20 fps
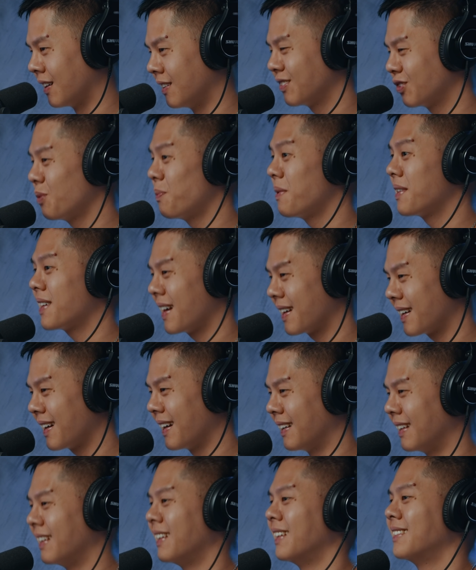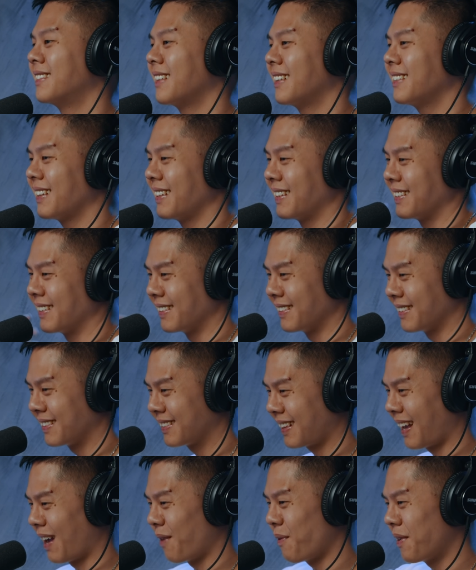顺便看看你站在一个
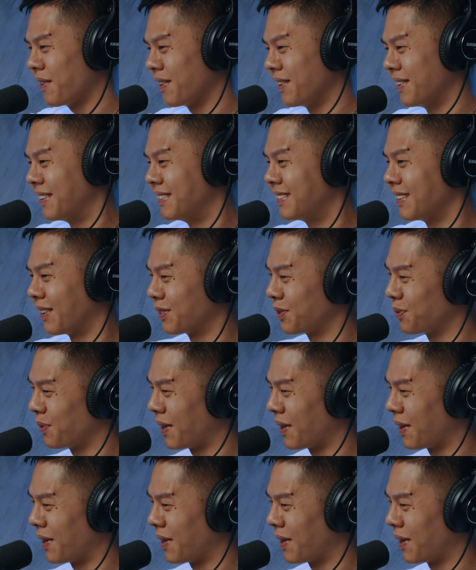台湾人的角度